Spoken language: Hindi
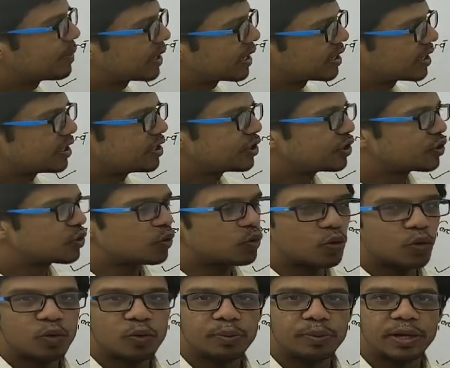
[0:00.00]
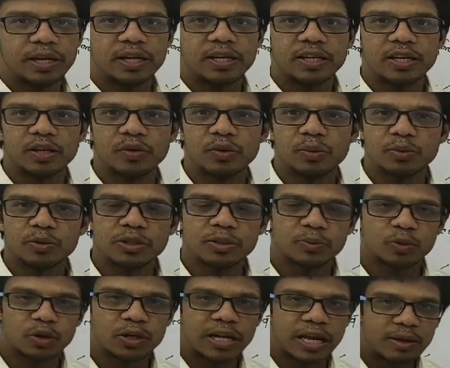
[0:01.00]
पढ़ा था इन चीज़ों को बी किए हुए मुझे
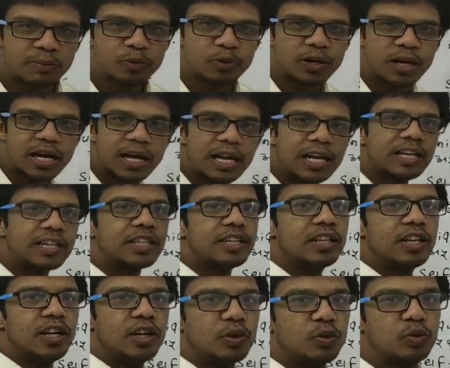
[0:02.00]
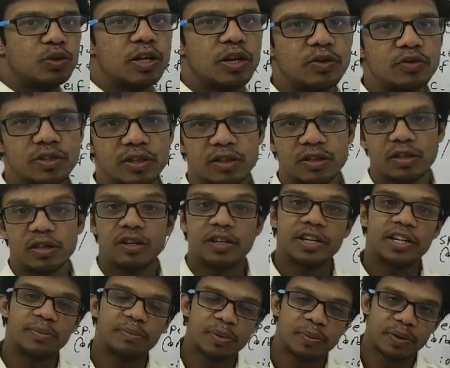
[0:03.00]
बहुत टाइम हो गया है हालांकि
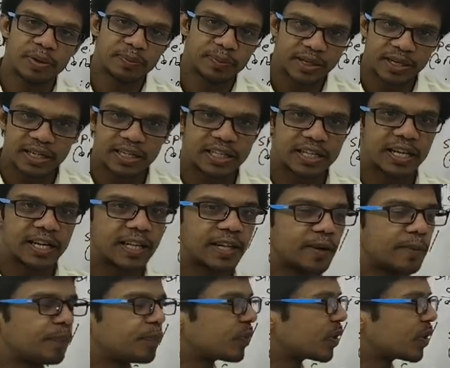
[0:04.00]
2013 में मैंने बी किया था